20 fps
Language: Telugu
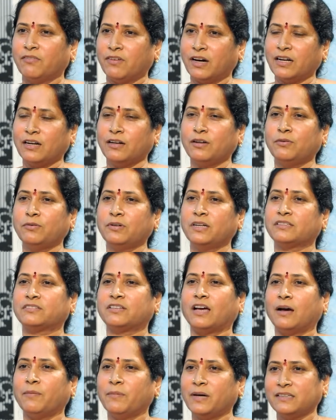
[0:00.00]
వాళ్ళలో ఉన్న
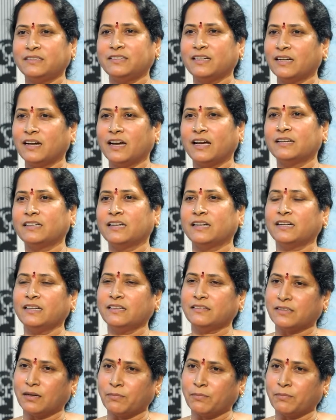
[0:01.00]
సామర్థ్యం కానివ్వండి